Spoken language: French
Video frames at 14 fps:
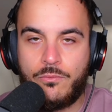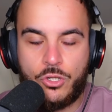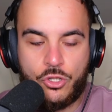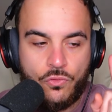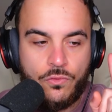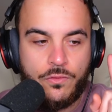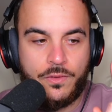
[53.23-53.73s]
Moi,
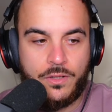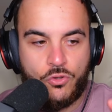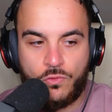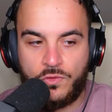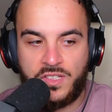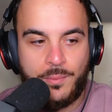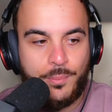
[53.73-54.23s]
je trouve. Hein, je
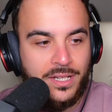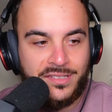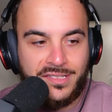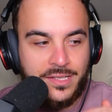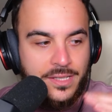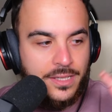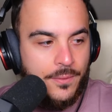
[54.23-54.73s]
ne sais pas
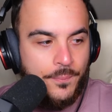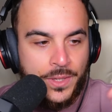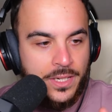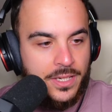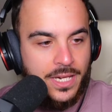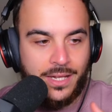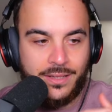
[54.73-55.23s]
il
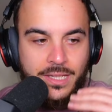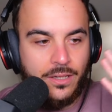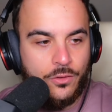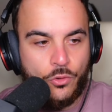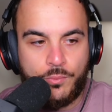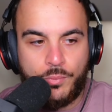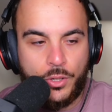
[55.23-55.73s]
y a un DR
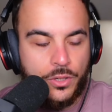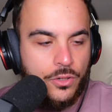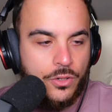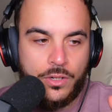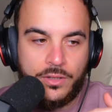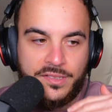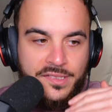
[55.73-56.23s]
de
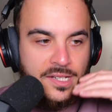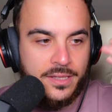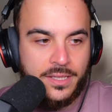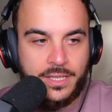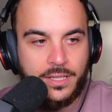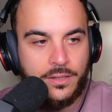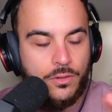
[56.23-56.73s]
boycott, s'il un
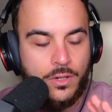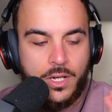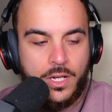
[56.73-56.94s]
DR de.